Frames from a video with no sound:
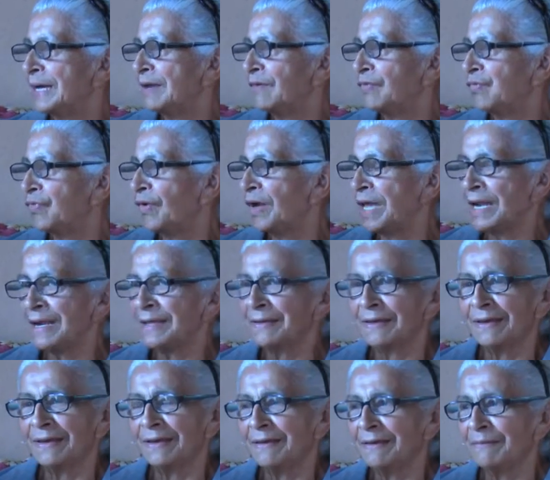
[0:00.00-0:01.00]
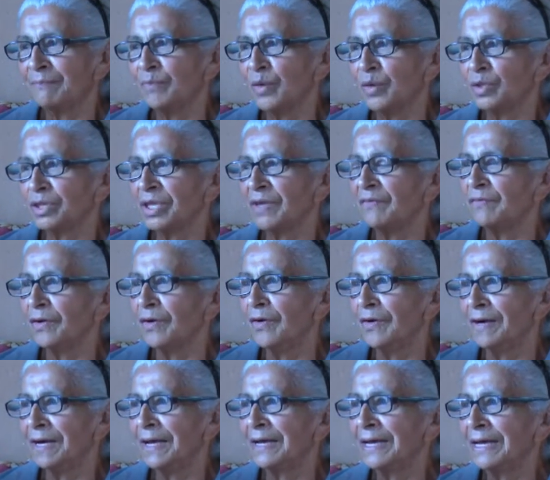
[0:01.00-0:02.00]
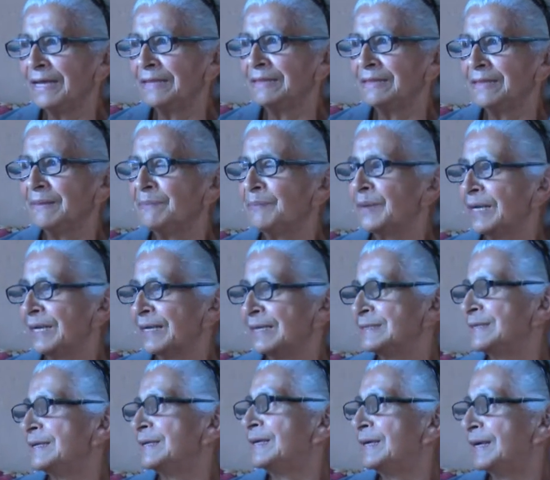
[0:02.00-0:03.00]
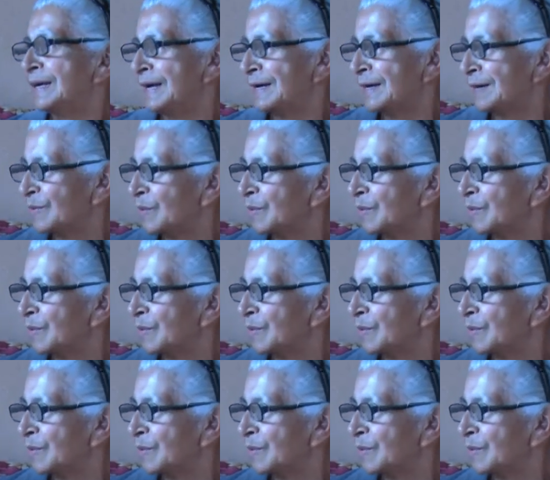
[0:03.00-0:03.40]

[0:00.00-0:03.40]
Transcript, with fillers: Él fue el que motivó a la gente para que se dedicara al